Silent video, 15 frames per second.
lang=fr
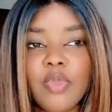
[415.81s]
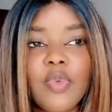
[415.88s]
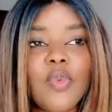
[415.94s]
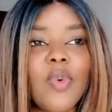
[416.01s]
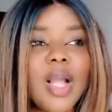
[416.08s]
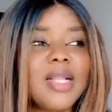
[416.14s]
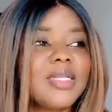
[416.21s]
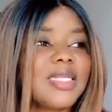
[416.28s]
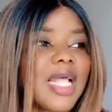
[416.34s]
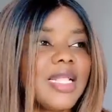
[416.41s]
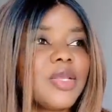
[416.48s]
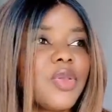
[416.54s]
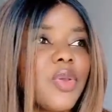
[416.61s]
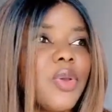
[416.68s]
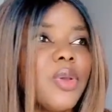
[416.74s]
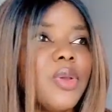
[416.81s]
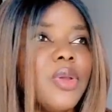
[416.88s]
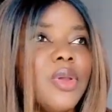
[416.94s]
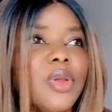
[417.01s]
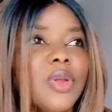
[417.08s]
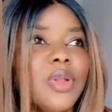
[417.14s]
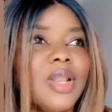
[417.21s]
Pourquoi ça dit que
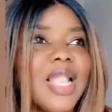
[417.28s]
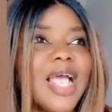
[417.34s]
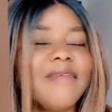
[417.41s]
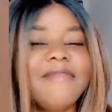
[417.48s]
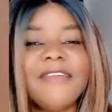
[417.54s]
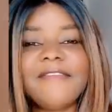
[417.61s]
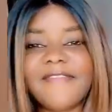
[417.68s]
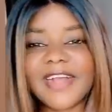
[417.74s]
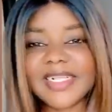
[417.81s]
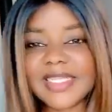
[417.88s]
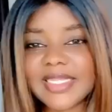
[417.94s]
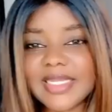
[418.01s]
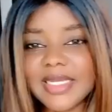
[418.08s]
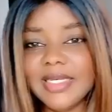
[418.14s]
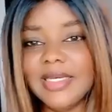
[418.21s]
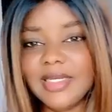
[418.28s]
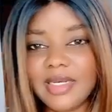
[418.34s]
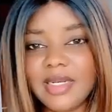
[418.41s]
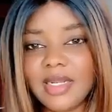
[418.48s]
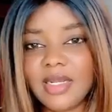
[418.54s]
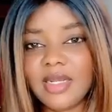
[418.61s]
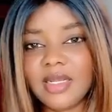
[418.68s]
la vie facile,
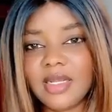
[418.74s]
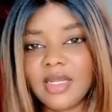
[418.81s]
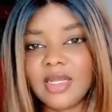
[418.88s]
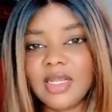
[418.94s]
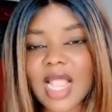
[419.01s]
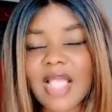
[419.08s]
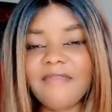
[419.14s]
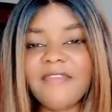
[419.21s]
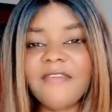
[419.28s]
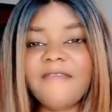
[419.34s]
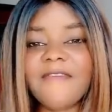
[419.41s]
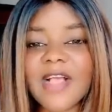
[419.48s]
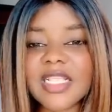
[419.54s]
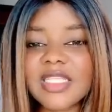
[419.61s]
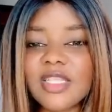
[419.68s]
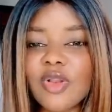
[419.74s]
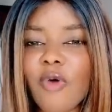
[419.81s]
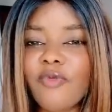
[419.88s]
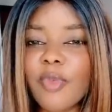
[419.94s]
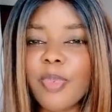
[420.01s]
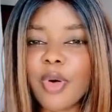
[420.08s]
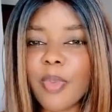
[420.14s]
la vie facile,
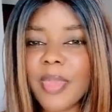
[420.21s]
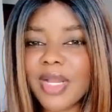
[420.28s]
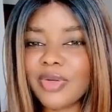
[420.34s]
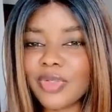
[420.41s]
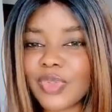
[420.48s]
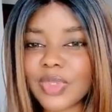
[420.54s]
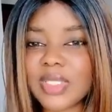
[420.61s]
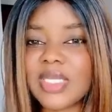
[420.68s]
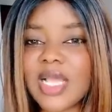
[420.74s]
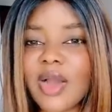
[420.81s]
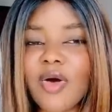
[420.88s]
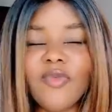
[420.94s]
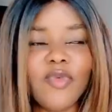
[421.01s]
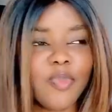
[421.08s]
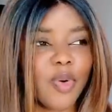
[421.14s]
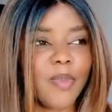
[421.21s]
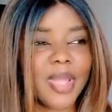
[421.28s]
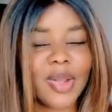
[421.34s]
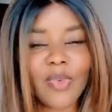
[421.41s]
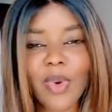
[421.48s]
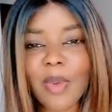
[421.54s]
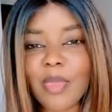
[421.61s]
on vous promet le succès, on vous
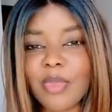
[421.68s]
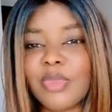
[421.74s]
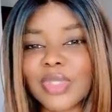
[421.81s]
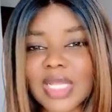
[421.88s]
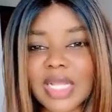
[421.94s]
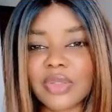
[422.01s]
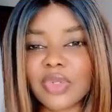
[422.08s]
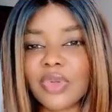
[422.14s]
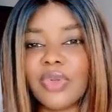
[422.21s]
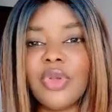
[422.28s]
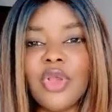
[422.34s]
promet quoi même jusqu'à ce que